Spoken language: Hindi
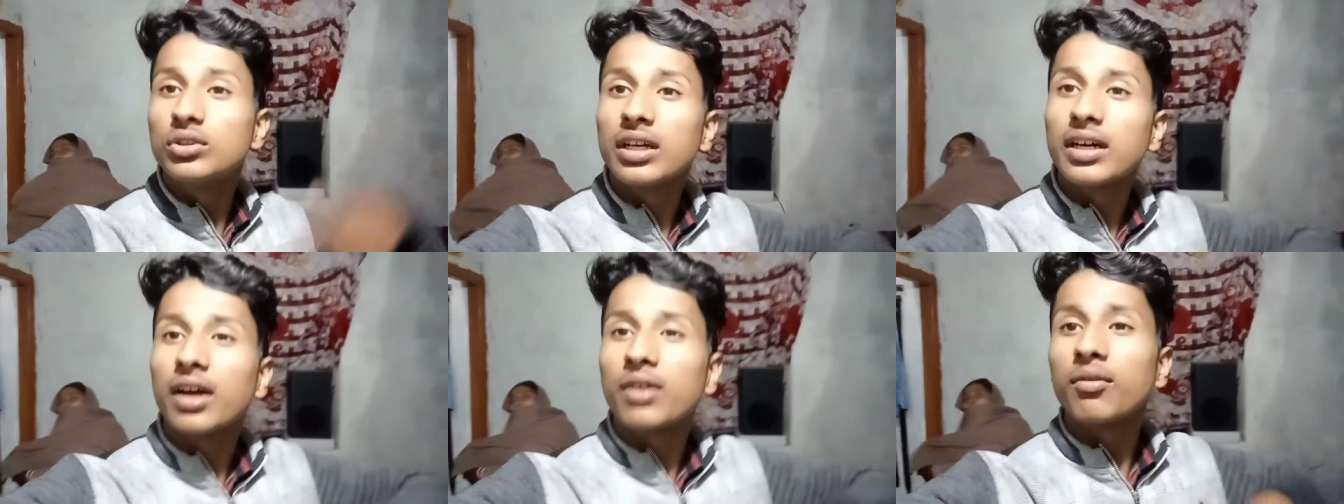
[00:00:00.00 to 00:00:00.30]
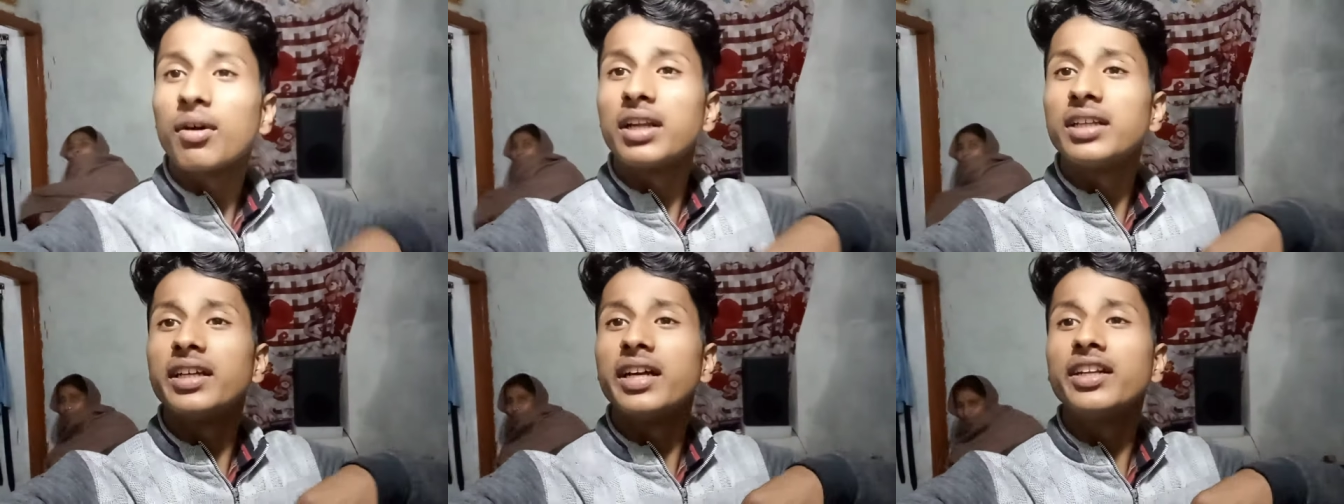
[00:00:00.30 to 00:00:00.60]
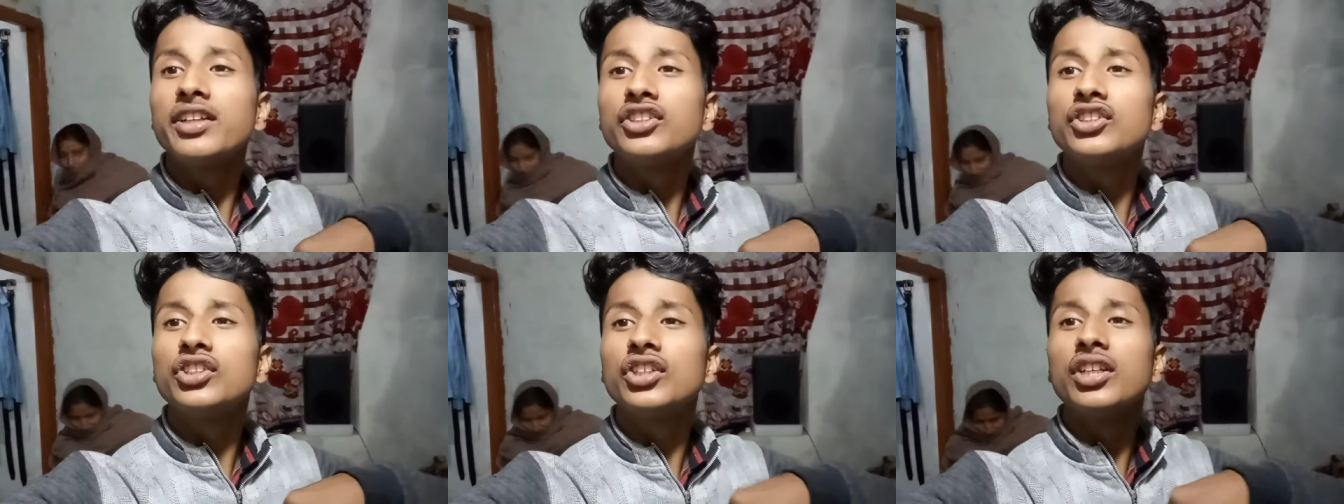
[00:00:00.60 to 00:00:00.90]
दूसरा करवा
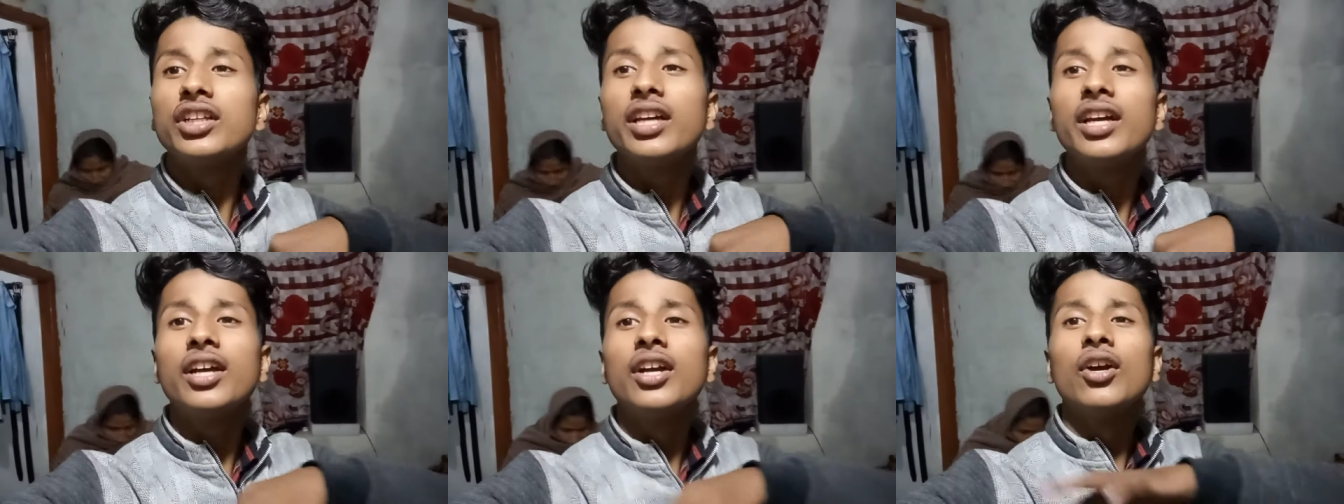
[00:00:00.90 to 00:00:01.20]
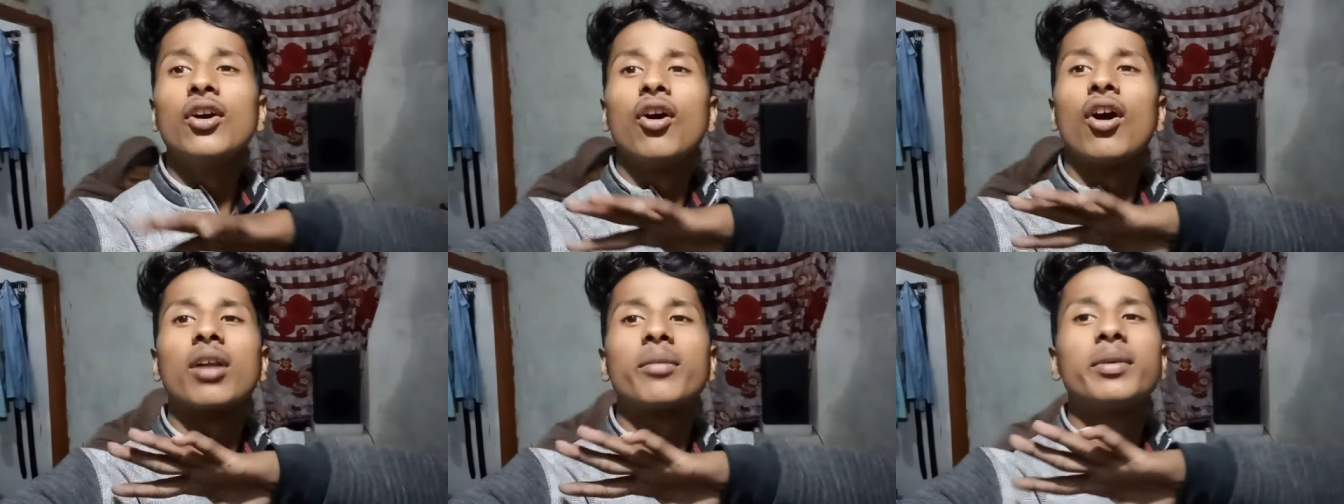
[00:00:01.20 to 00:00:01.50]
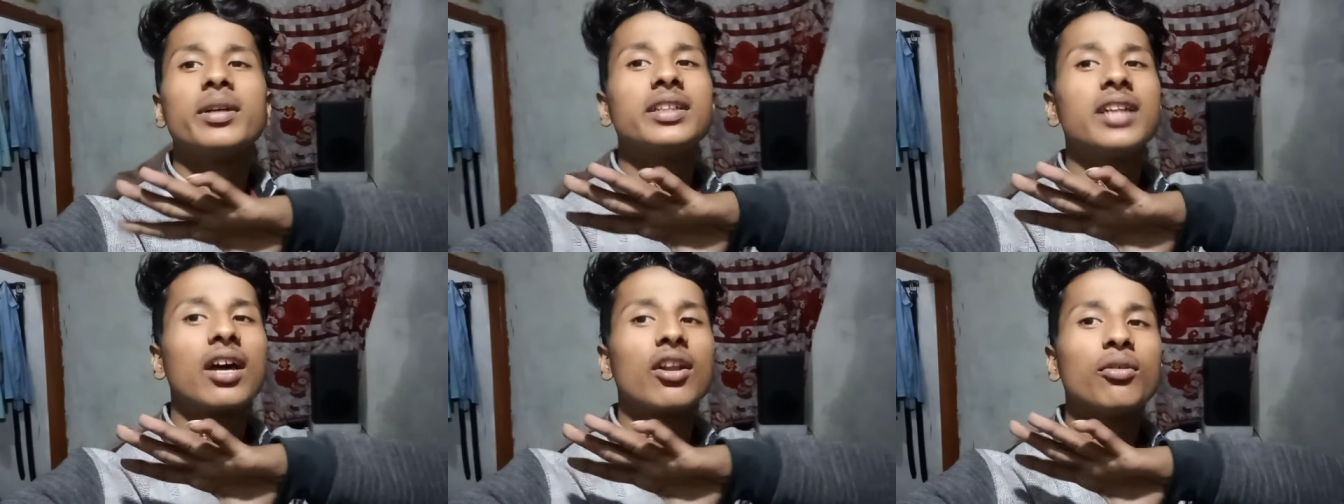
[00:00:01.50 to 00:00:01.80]
लिया ना इसीलिए और
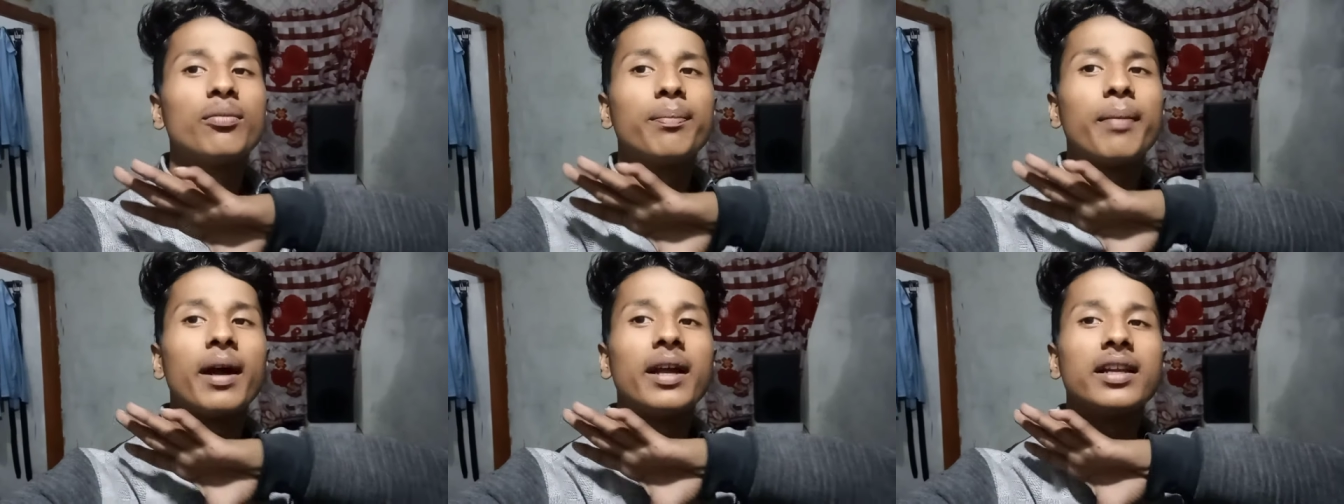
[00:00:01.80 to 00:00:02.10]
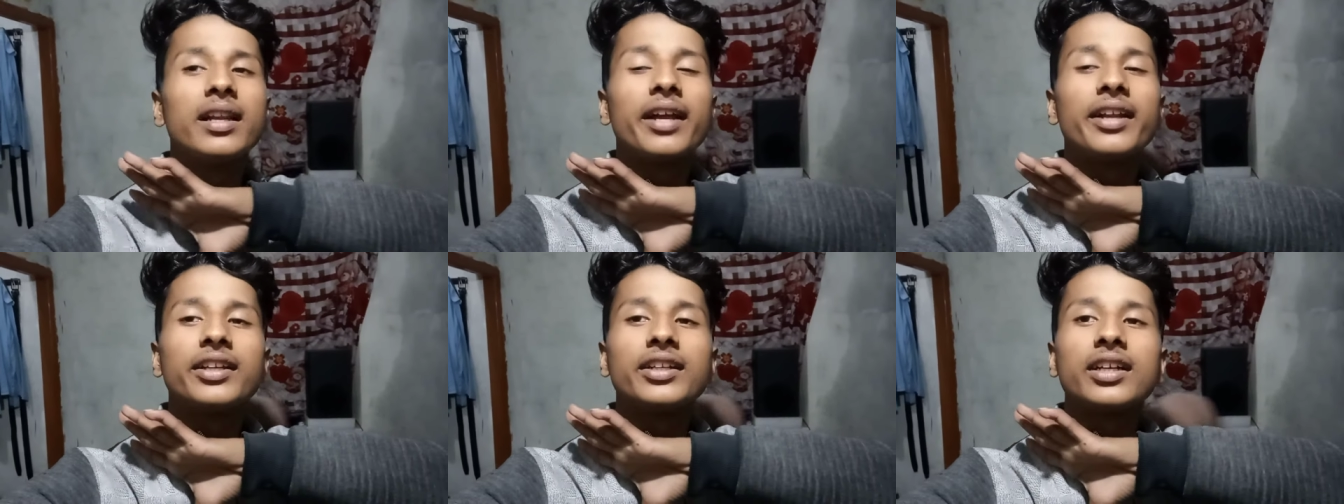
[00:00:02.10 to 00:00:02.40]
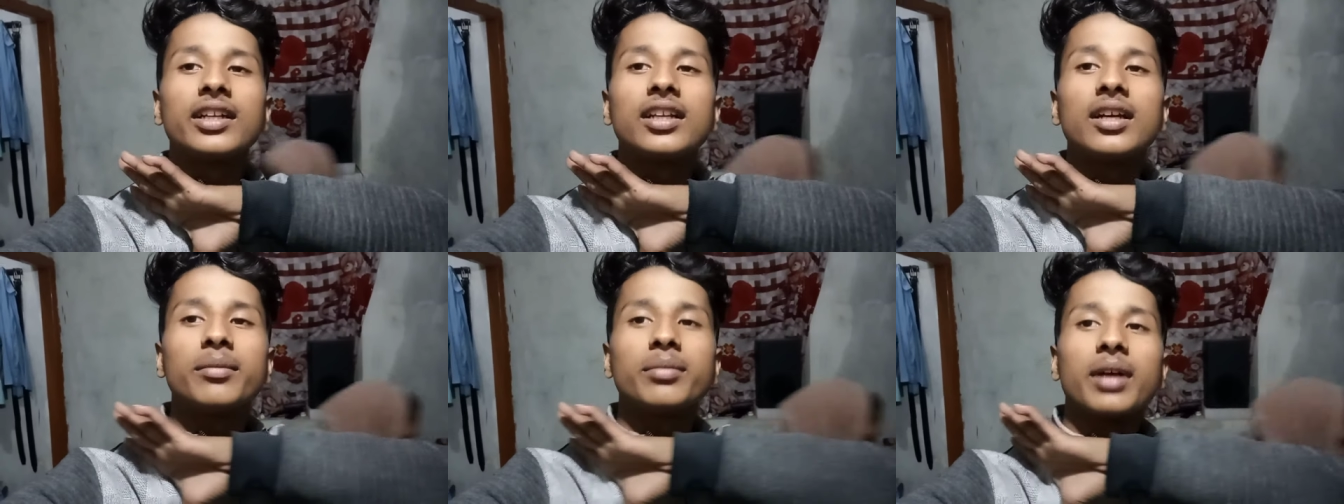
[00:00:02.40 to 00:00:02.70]
मैं जा रहा हूँ पानी लाने
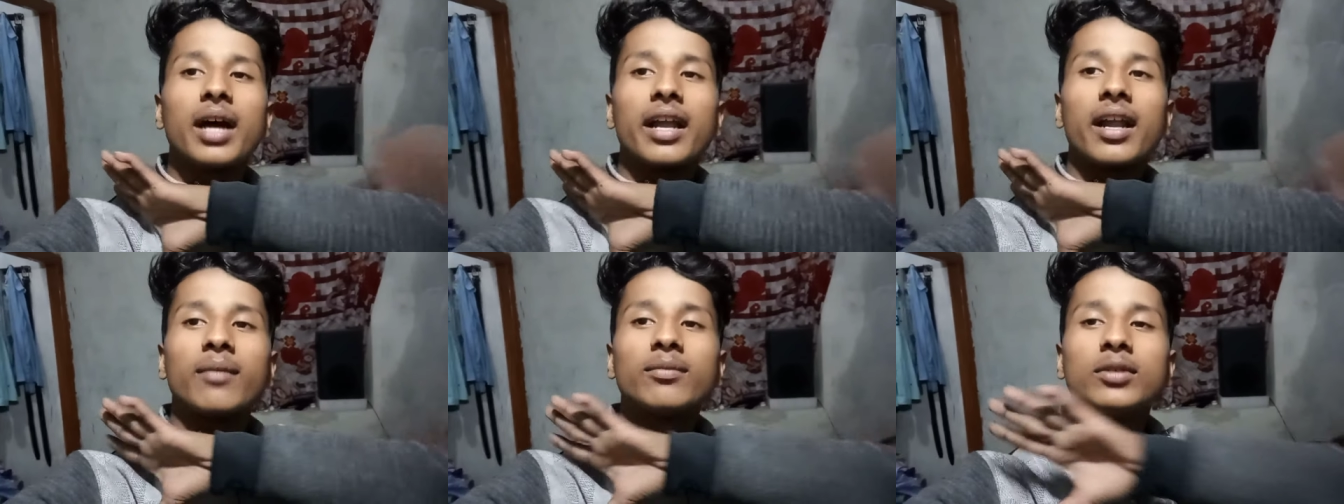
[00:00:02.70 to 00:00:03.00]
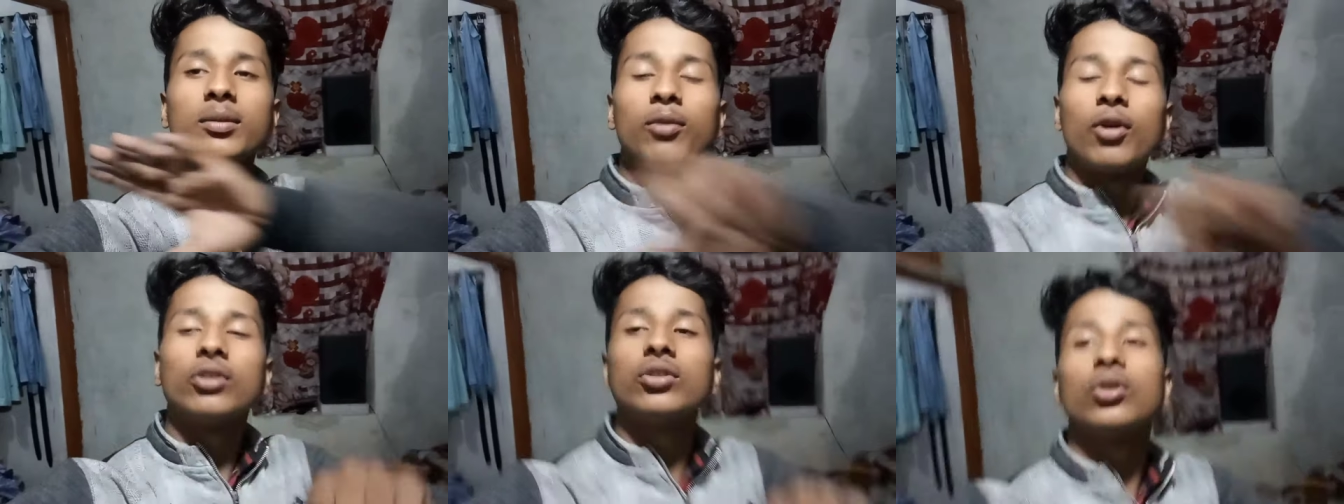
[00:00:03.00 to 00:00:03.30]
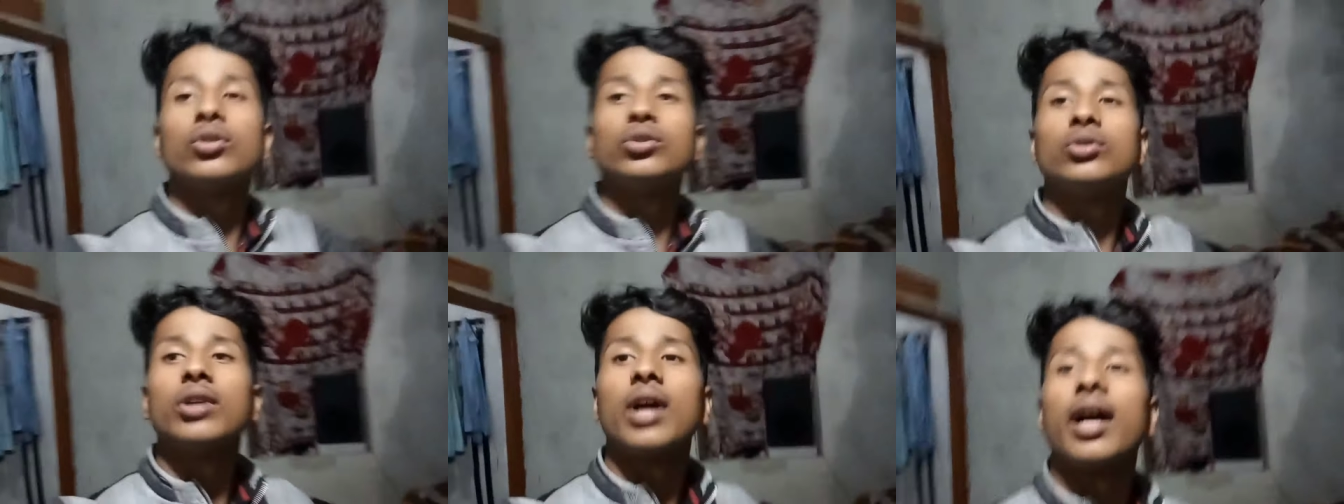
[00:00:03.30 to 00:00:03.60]
के लिए अभी आराम तो
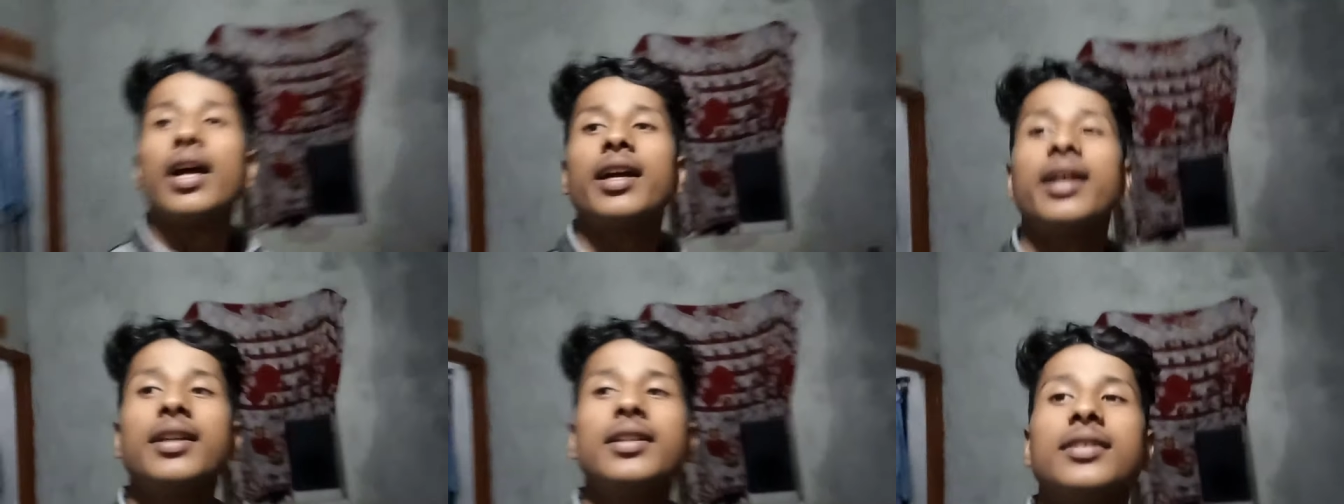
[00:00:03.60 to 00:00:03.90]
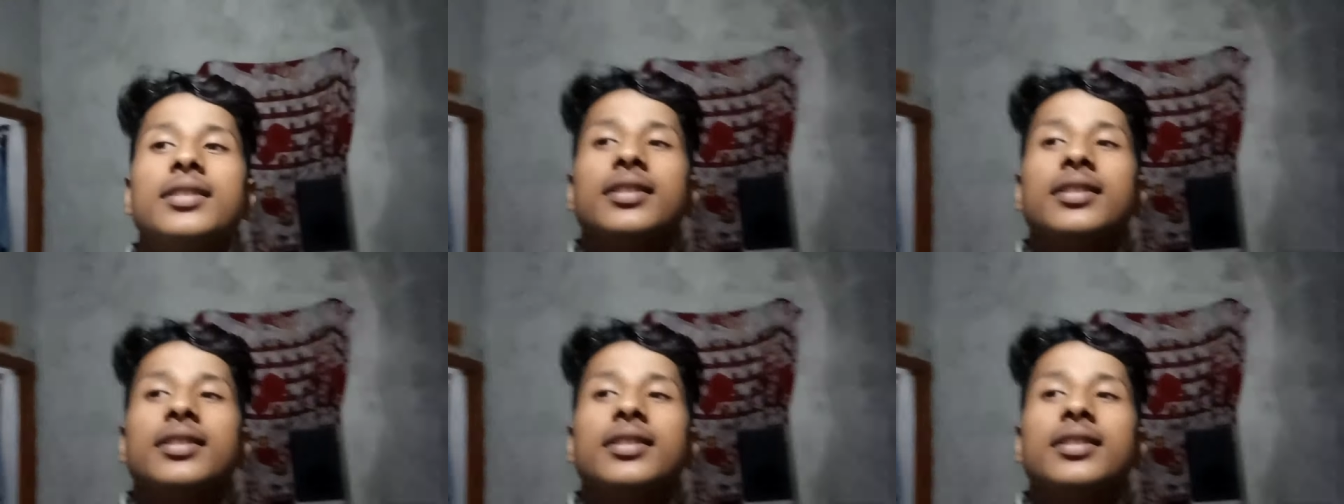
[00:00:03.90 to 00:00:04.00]
बहुत हो चुका है